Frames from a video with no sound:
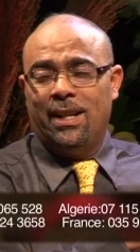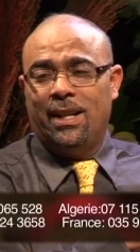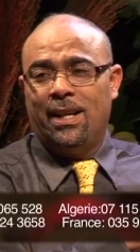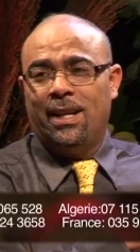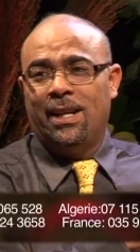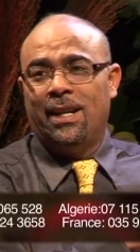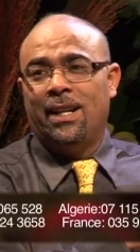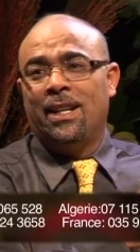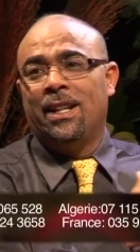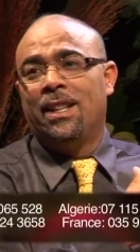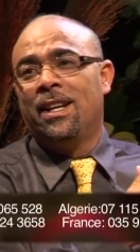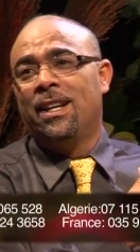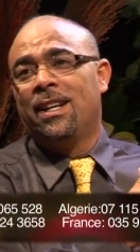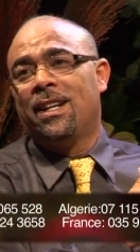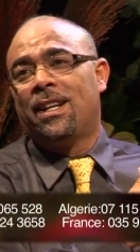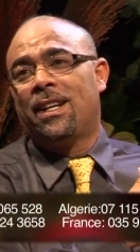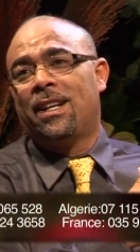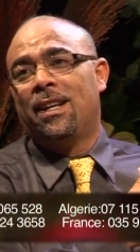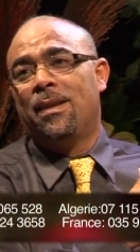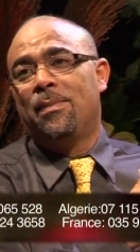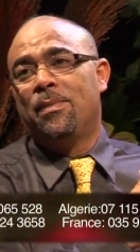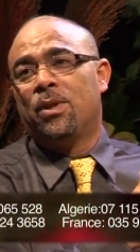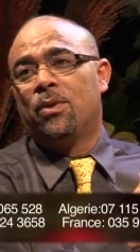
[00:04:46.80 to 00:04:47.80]
نعم. لذلك
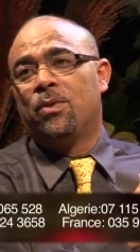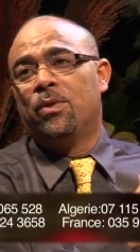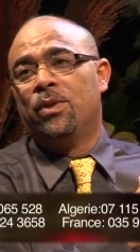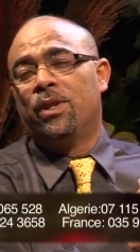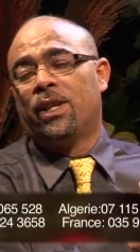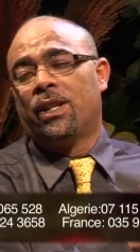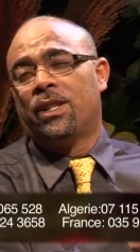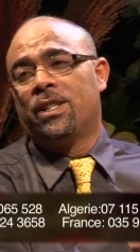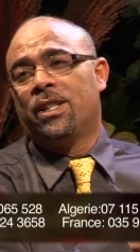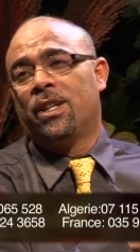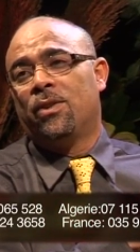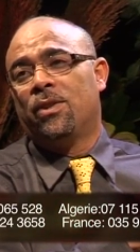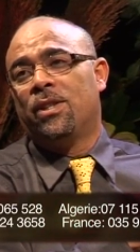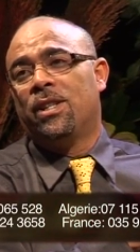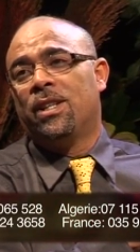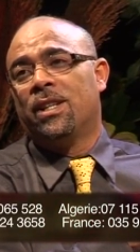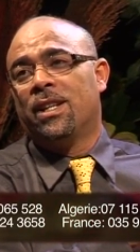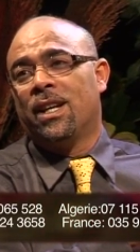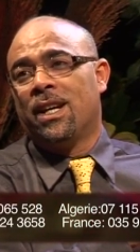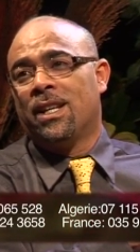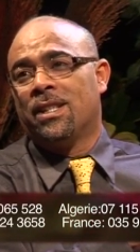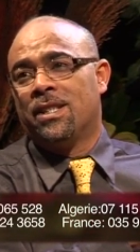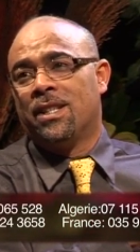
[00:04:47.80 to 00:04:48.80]
لم يكن رجال الدين
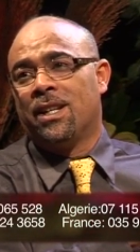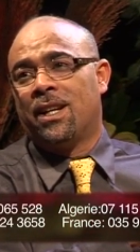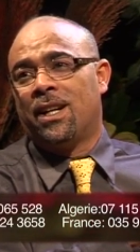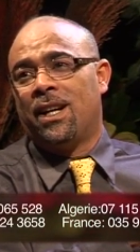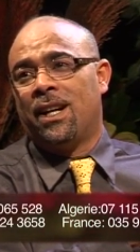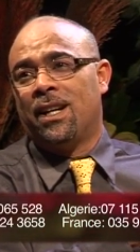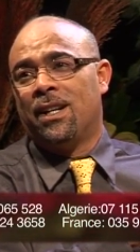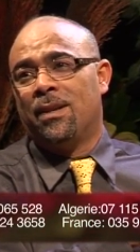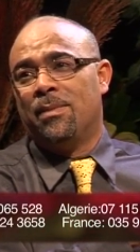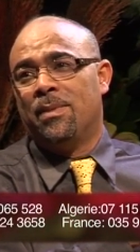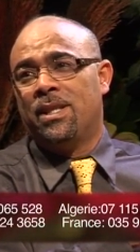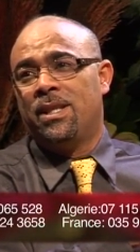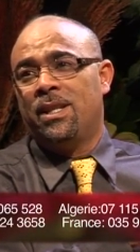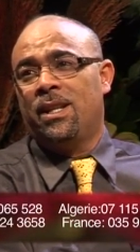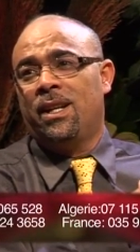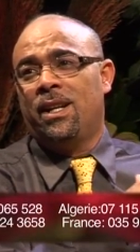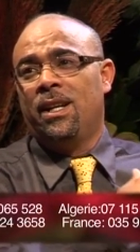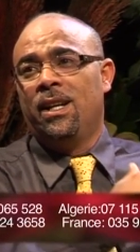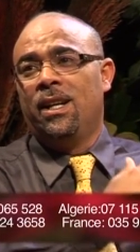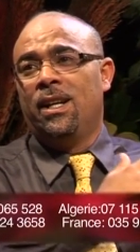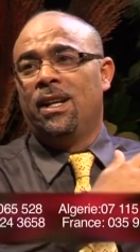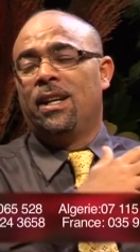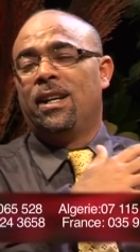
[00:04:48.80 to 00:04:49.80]
أصدقاء المسيح
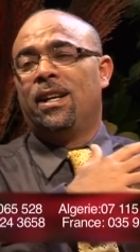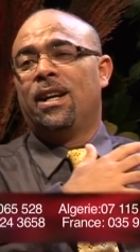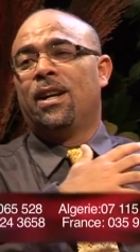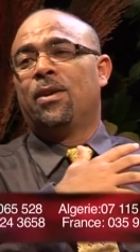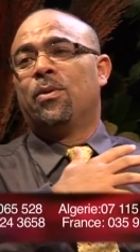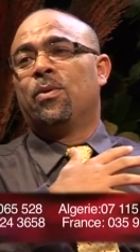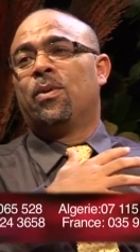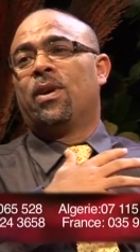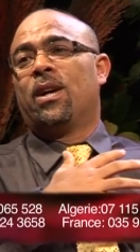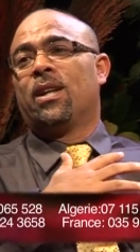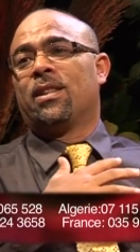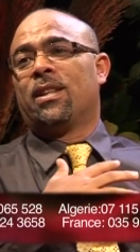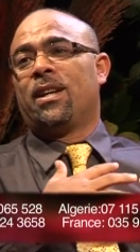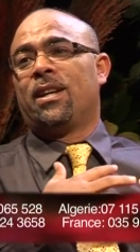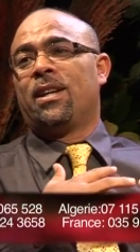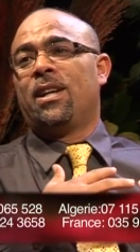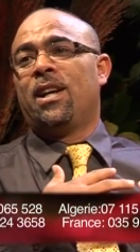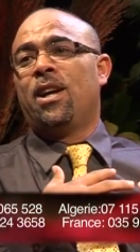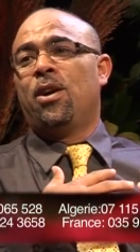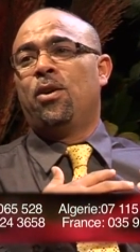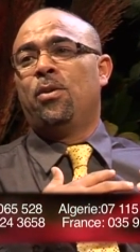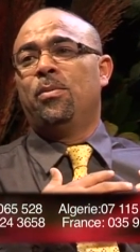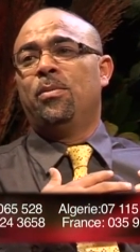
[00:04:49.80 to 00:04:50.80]
نعم. لأن
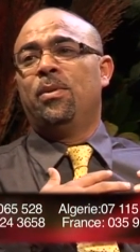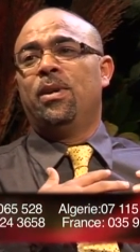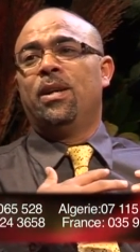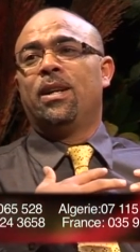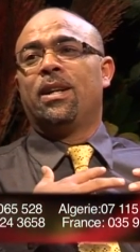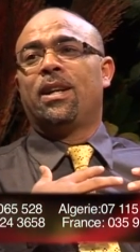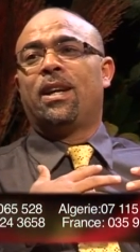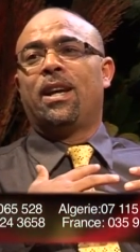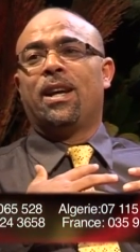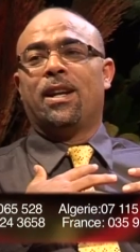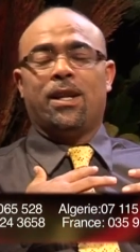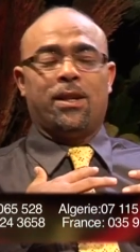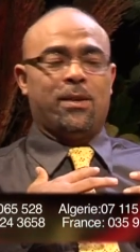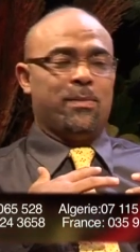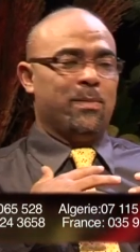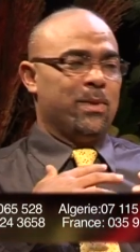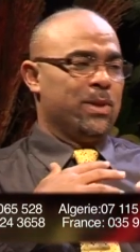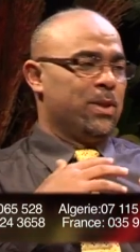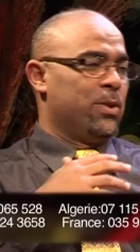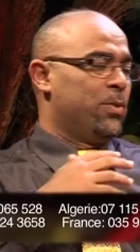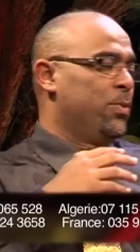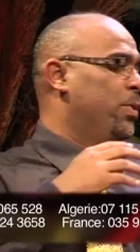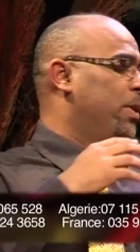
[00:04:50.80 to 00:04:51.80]
خطاياهم كانت
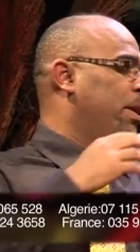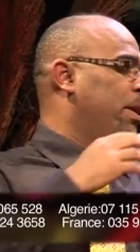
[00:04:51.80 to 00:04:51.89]
مستورة